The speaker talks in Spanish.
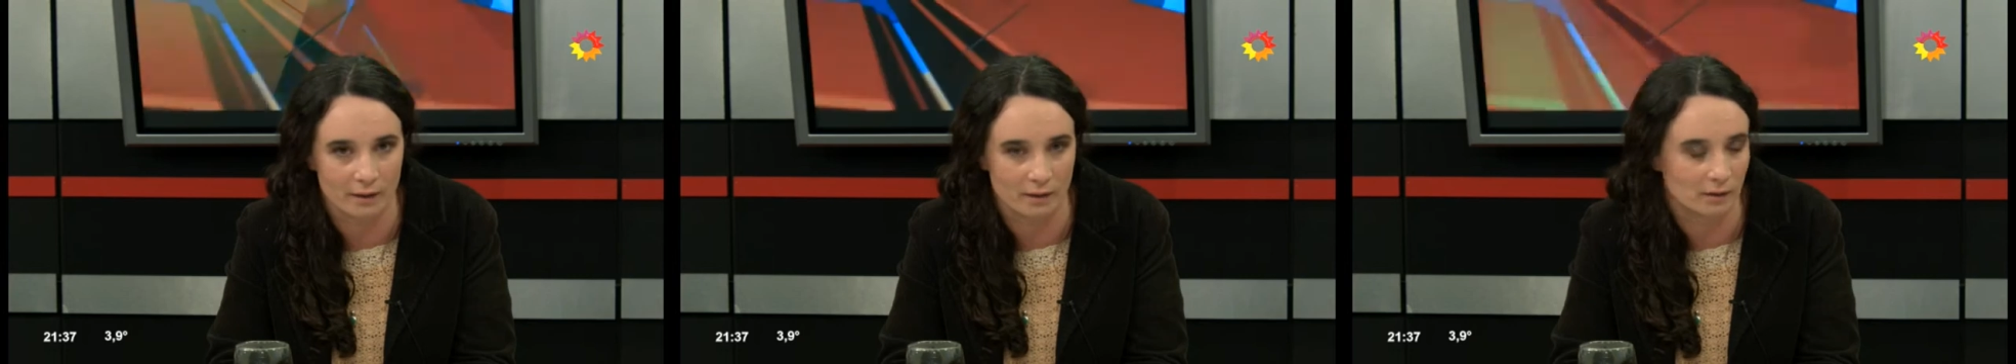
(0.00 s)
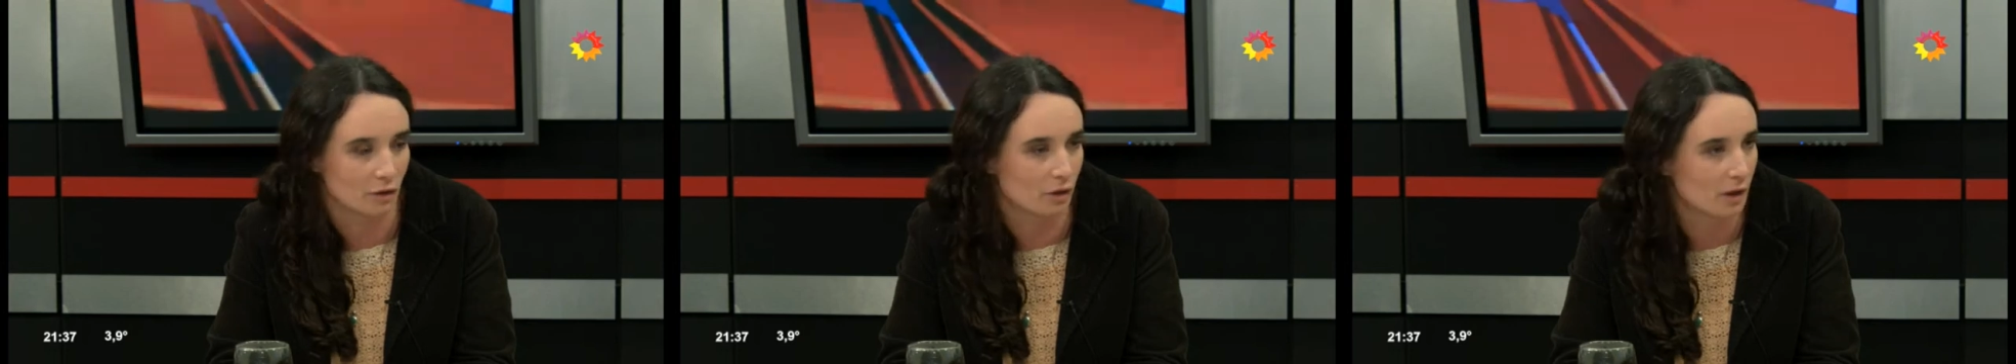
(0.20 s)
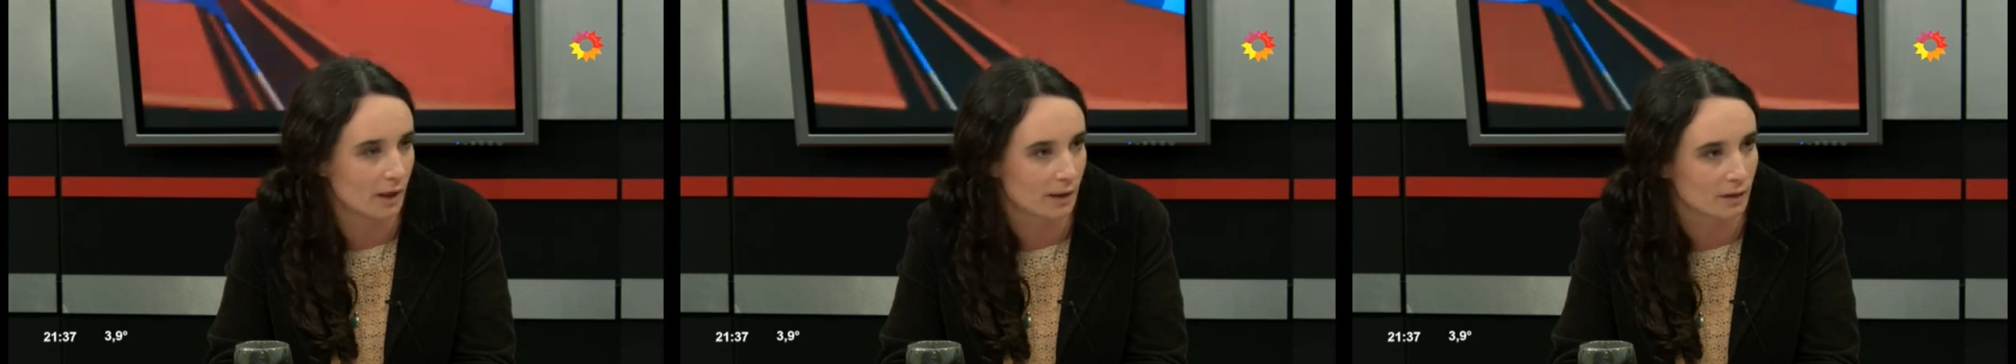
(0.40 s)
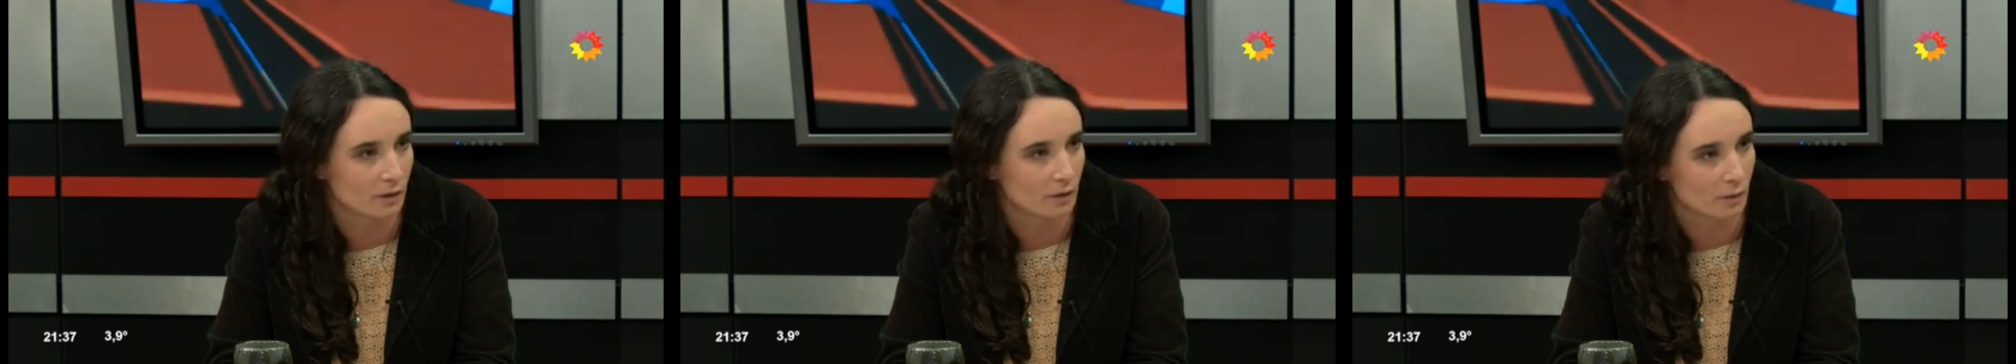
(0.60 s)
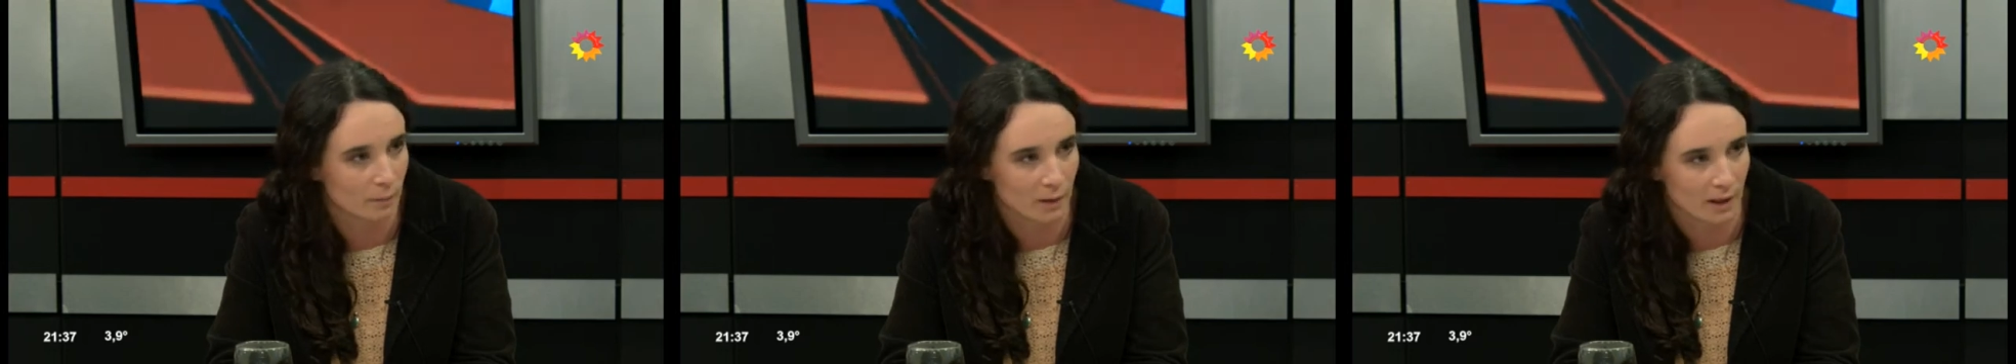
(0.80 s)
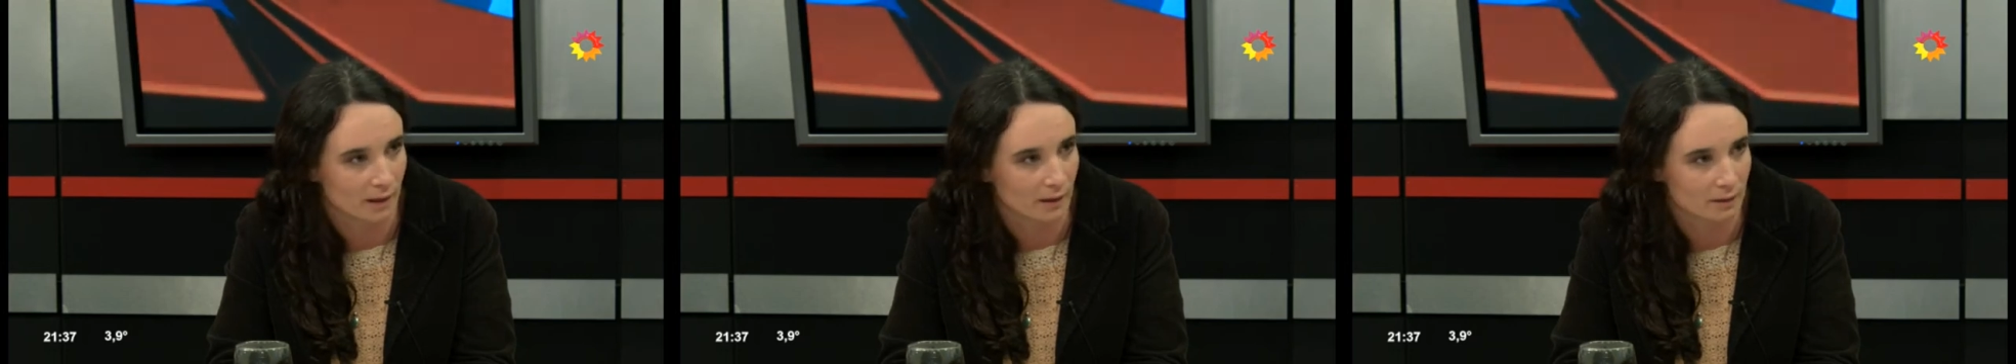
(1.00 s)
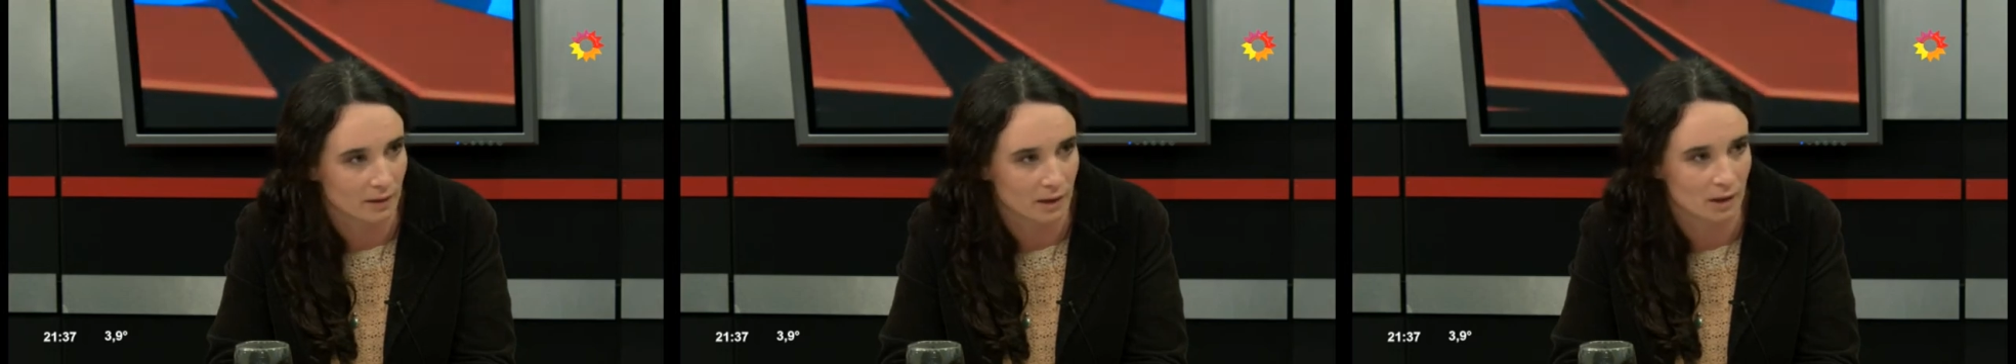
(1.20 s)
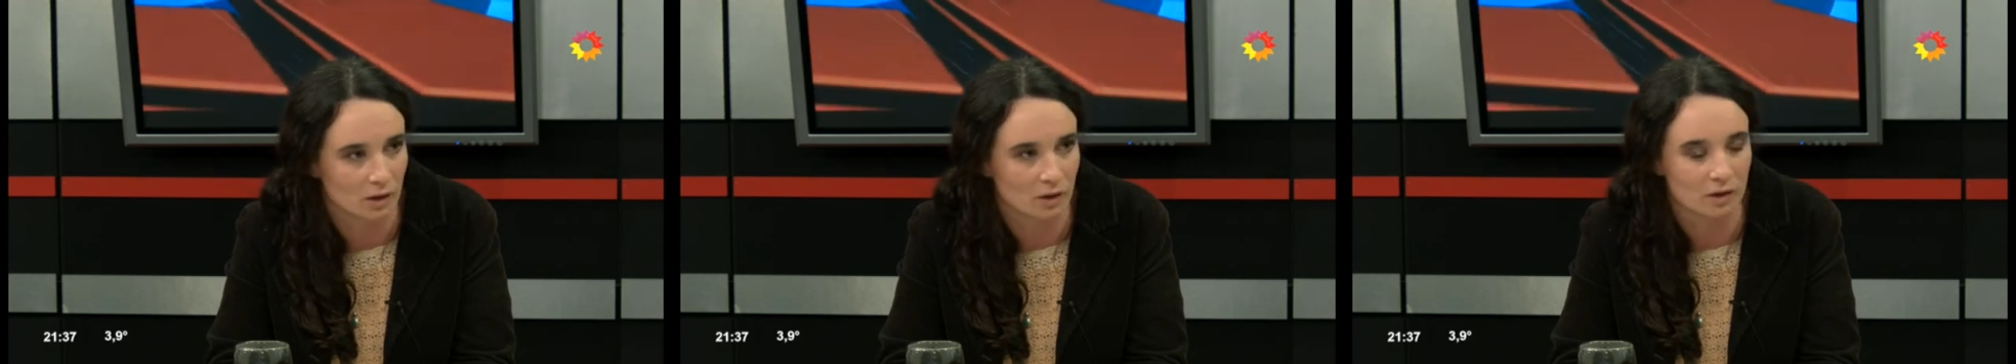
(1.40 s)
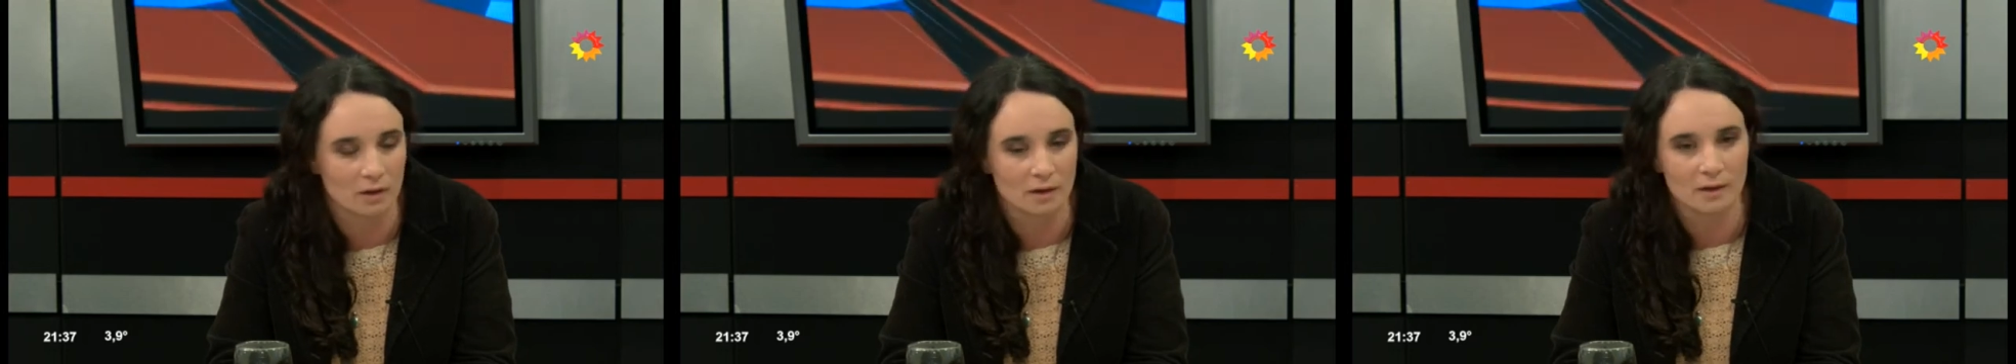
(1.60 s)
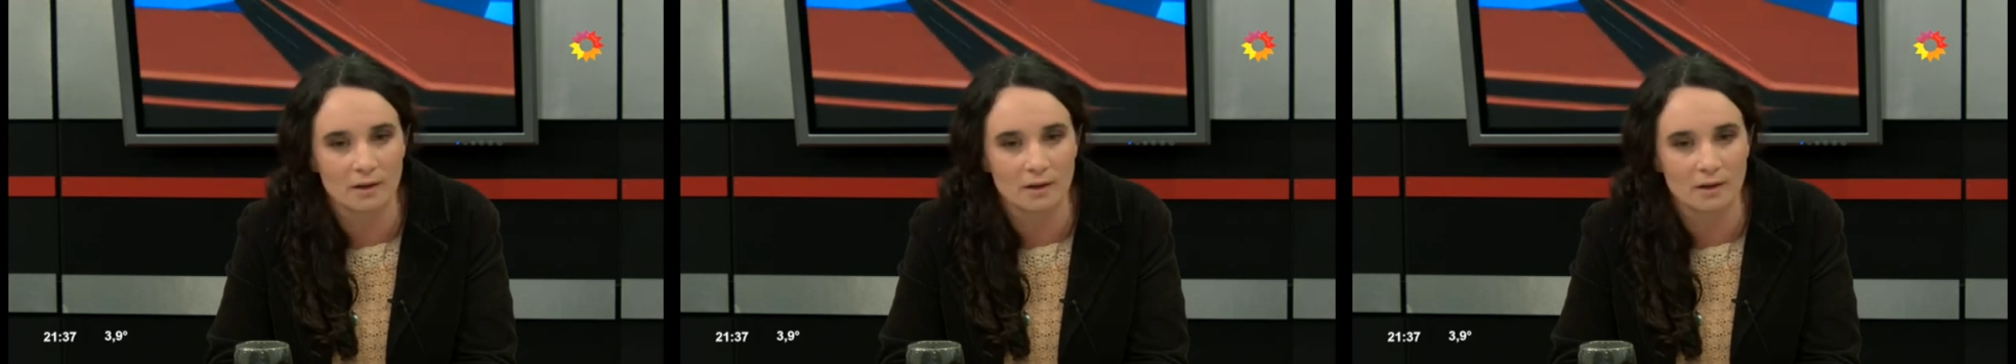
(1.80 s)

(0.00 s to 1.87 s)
en dólares con el plan Castelo.